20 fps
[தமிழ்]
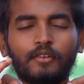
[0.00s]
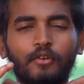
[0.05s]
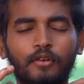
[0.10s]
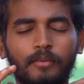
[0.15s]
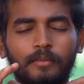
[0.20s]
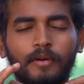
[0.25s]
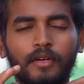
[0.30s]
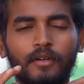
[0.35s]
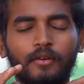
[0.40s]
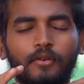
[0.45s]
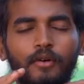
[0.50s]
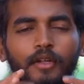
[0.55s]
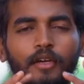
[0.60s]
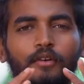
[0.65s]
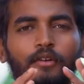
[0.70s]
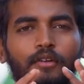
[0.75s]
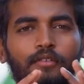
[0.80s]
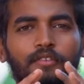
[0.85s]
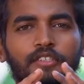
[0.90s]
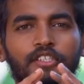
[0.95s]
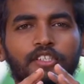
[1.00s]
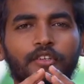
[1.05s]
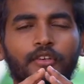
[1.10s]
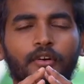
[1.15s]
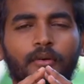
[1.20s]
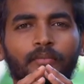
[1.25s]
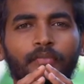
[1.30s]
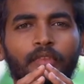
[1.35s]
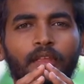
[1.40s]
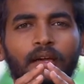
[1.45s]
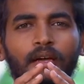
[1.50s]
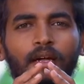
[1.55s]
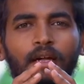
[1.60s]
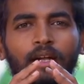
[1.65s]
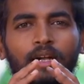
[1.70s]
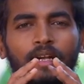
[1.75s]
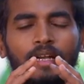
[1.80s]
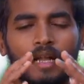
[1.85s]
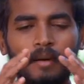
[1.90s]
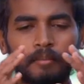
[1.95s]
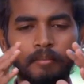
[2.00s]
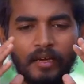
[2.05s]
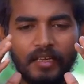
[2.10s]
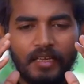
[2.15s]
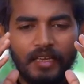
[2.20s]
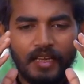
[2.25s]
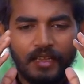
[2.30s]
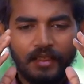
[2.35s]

நோட் பண்ணக்கூடிய ஒரு விஷயம் நம்ம